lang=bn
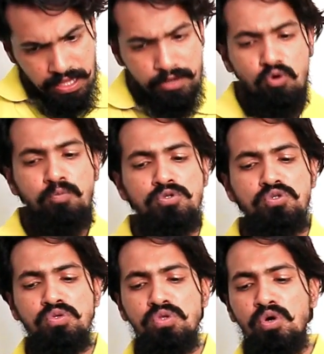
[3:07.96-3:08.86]
তাই
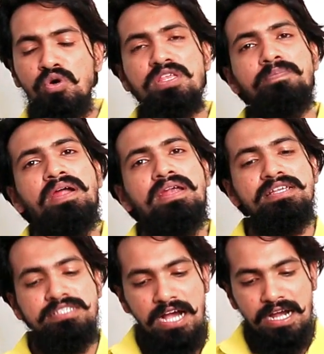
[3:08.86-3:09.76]
উপযুক্ত হতে
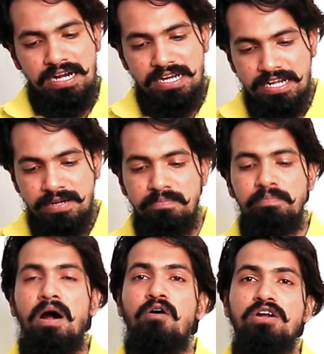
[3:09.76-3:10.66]
পারলে চাকরির
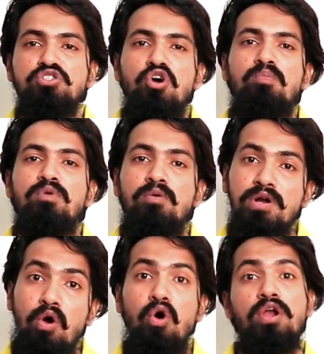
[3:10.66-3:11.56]
পাওয়ার
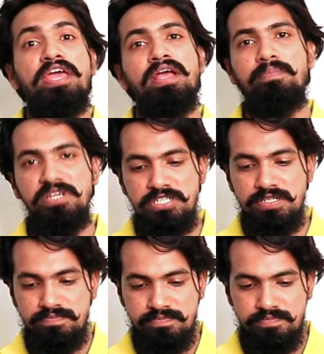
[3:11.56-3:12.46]
সম্ভাবনা অনেক বেশি